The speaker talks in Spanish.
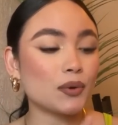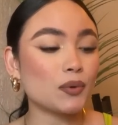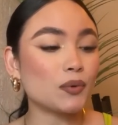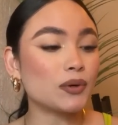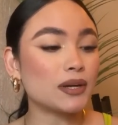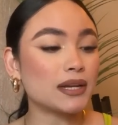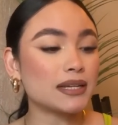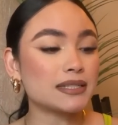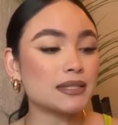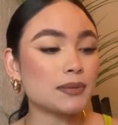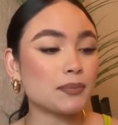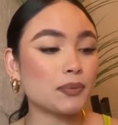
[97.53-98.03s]

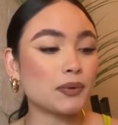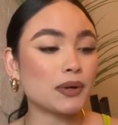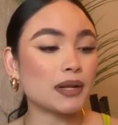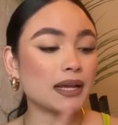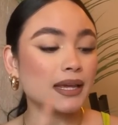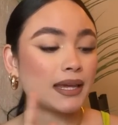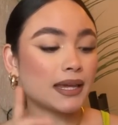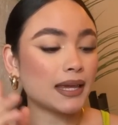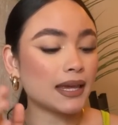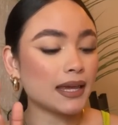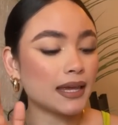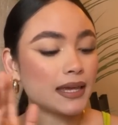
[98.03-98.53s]
unas de por
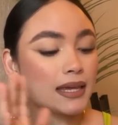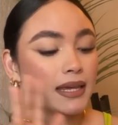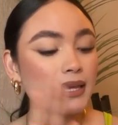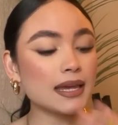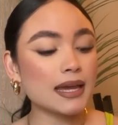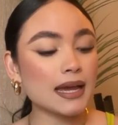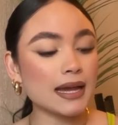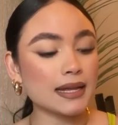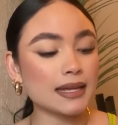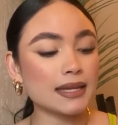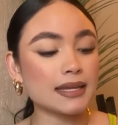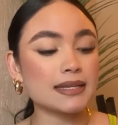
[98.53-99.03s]
aquí y
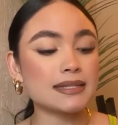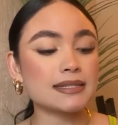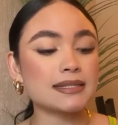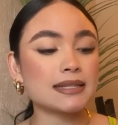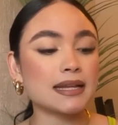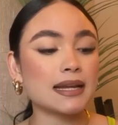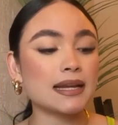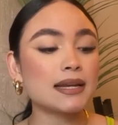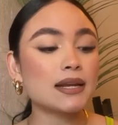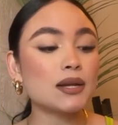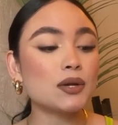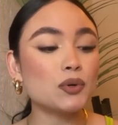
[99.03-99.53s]
aquí
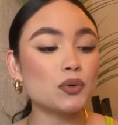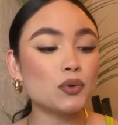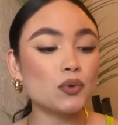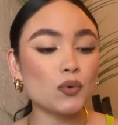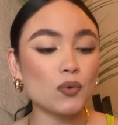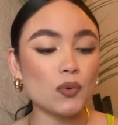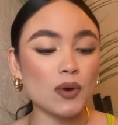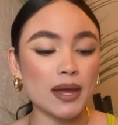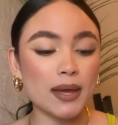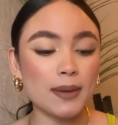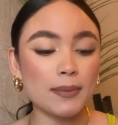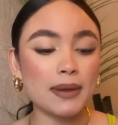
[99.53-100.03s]
están
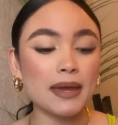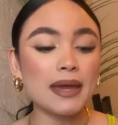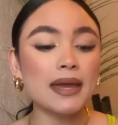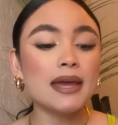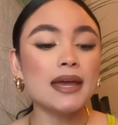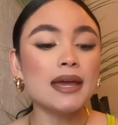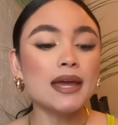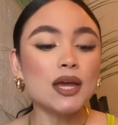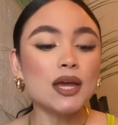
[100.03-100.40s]
9.